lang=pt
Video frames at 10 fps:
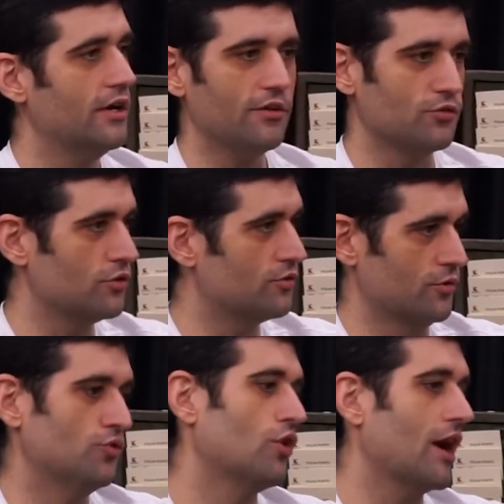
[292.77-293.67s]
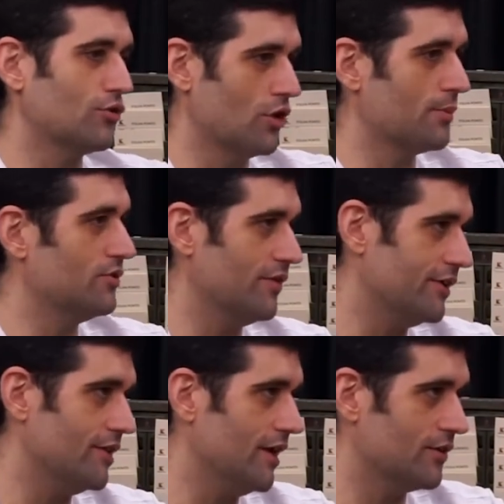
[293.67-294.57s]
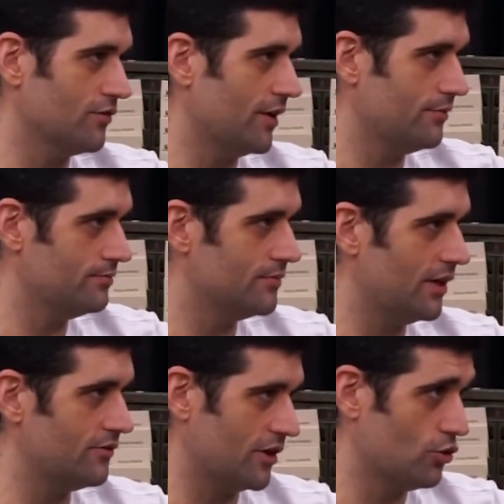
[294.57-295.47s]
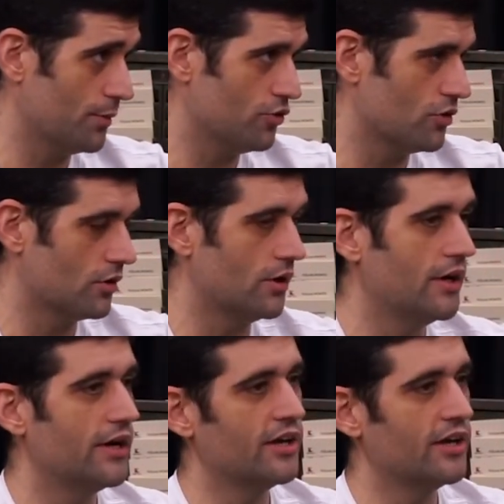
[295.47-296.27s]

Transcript: é, se eu jogar com seu amigo, você não vai gastar nada, você vai, né, já comprou o jogo.